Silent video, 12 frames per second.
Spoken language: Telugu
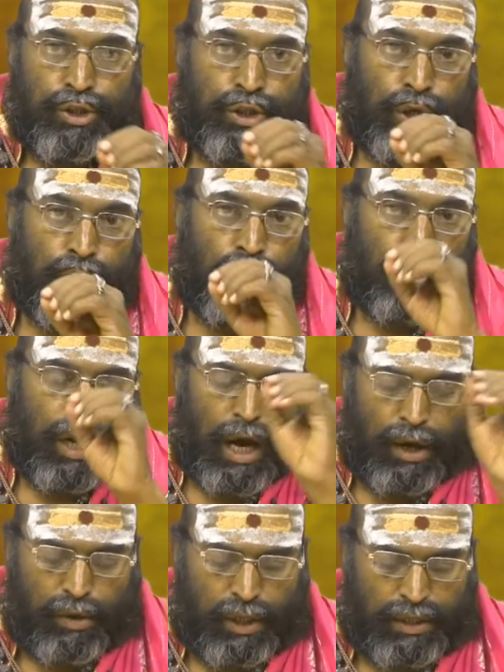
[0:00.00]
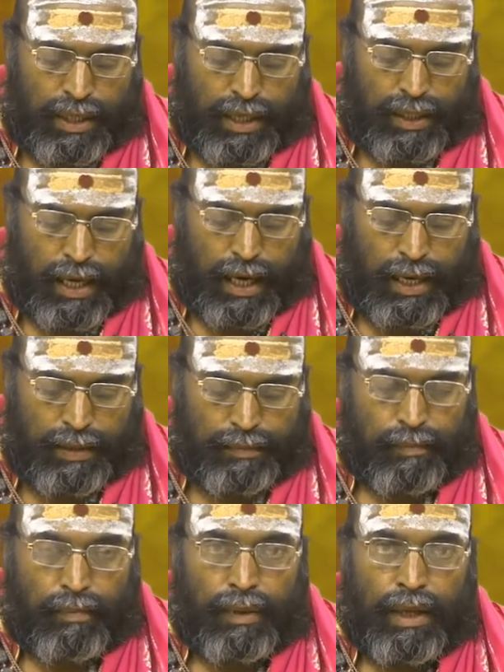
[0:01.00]
చిగురుటాకుల చేత
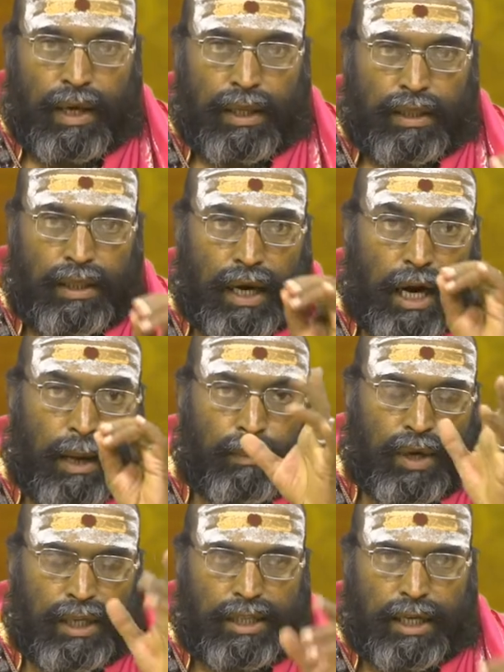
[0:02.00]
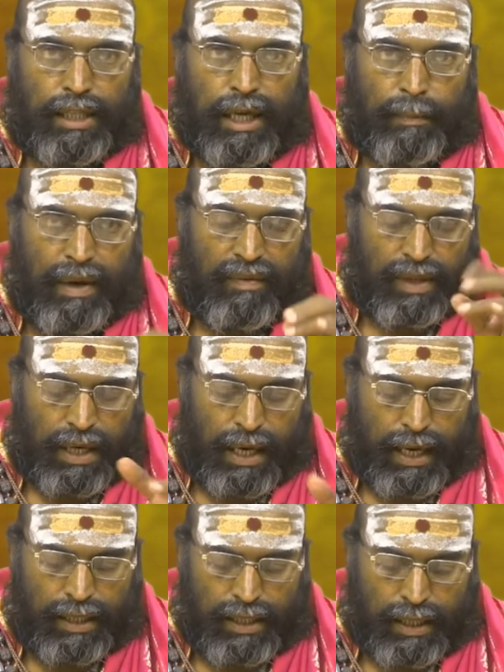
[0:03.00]
దళముల చేత
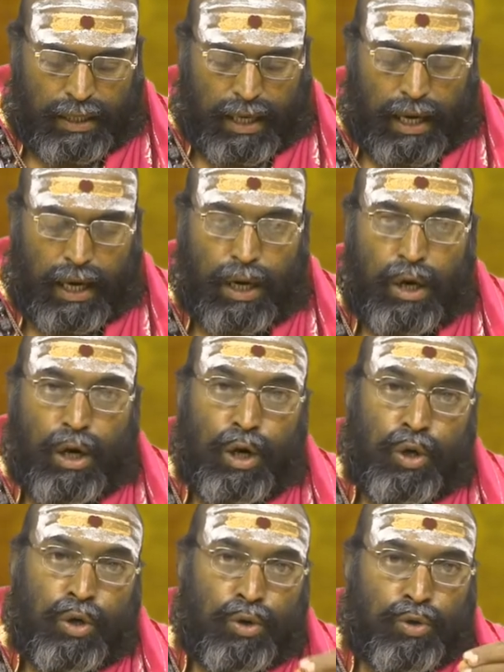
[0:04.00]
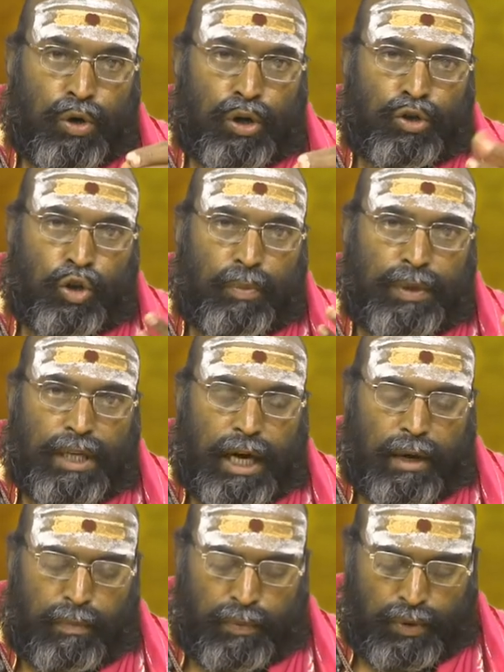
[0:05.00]
బిల్వదళాల చేత
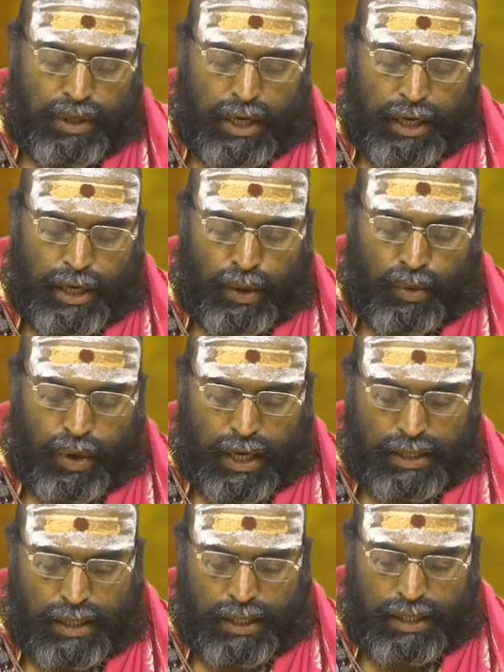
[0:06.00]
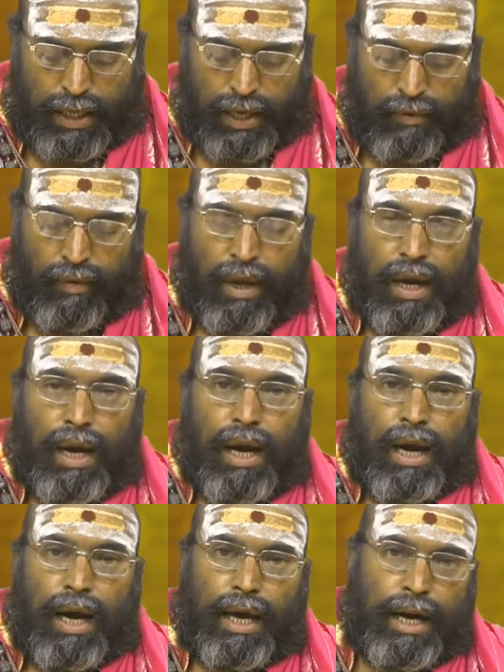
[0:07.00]
షోడశోపచార పూజలన్నీ కూడా చేసి
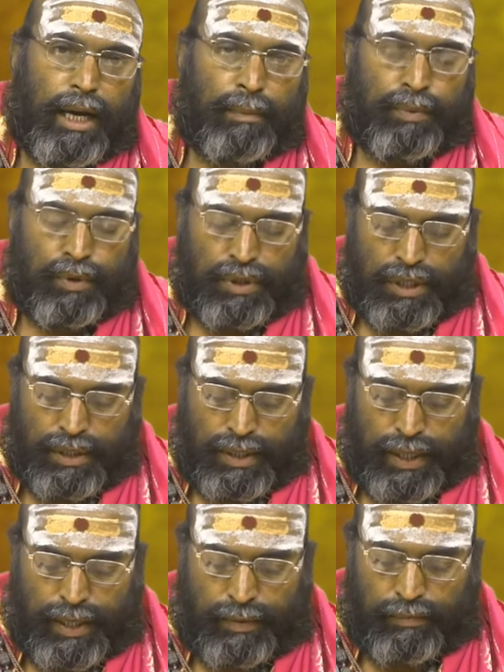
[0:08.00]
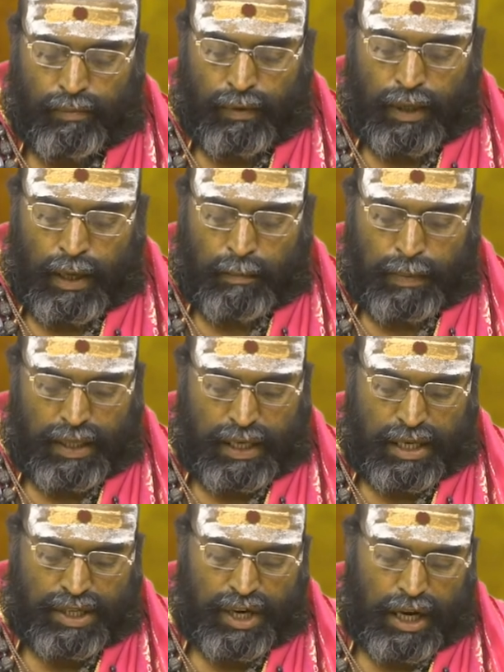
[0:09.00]
హరిని పూజించి
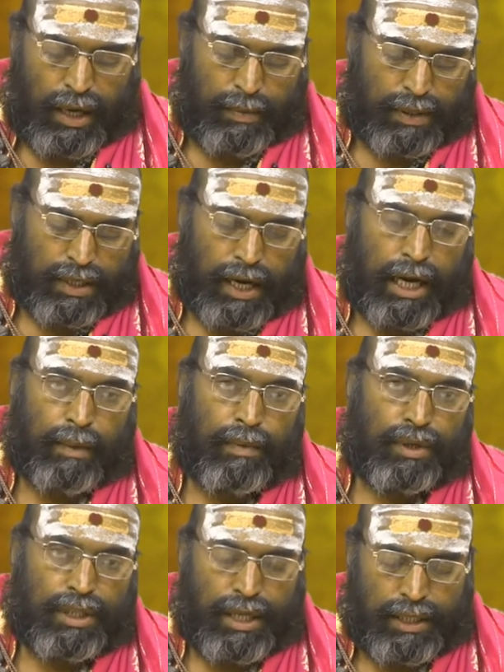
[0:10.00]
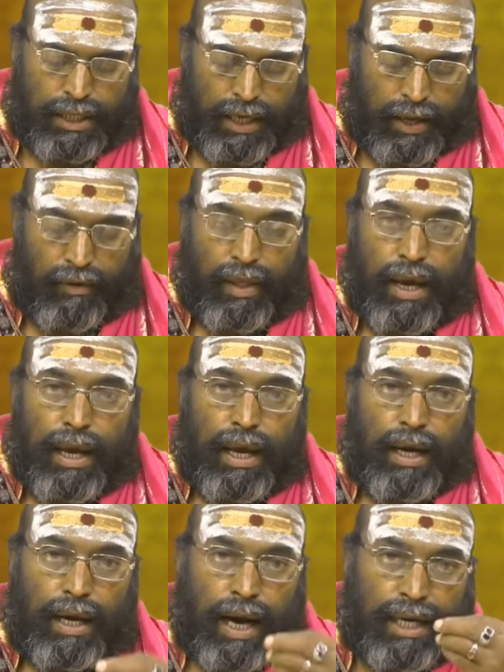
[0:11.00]
ప్రదక్షిణ నమస్కారములు చేసి
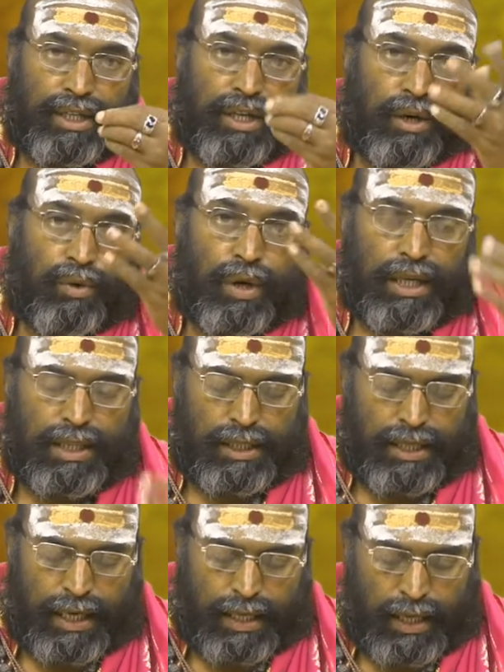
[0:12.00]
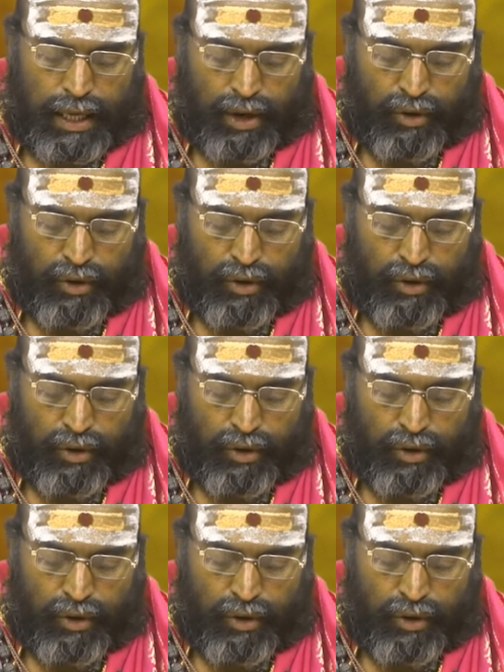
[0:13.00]
నాట్యం కూడా చేసేట